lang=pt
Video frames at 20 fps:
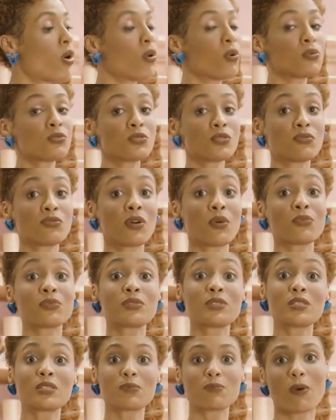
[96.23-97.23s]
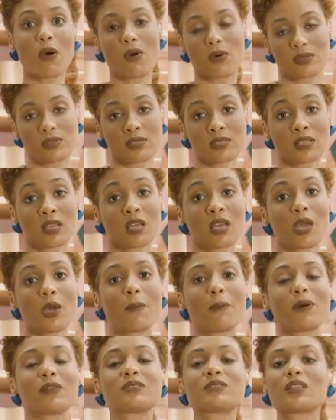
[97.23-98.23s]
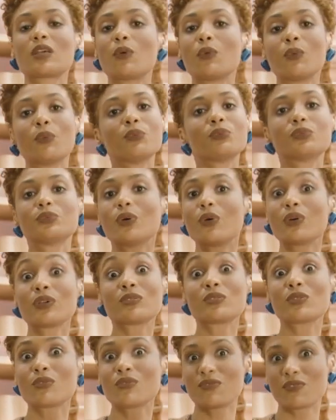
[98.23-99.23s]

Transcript: onde vão os spots. Eu posso ter um, dois ou